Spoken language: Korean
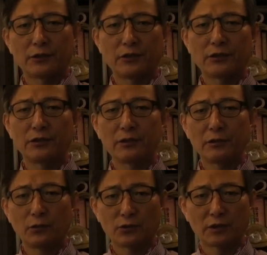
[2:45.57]

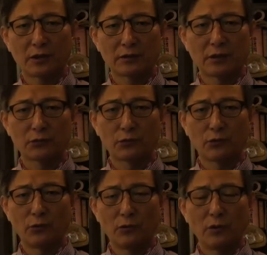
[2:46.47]
식신을 용신하는
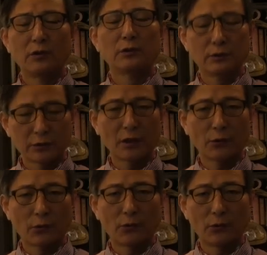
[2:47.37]
사주로
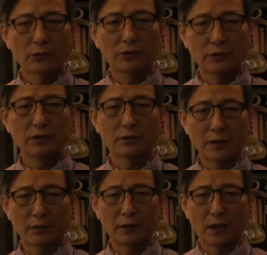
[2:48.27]
그대로
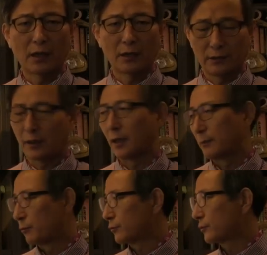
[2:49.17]
성격됐다.
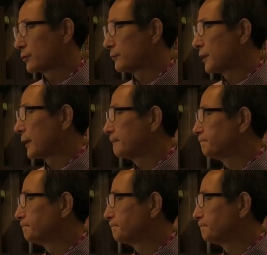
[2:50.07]
이렇게 볼 수 있습니다.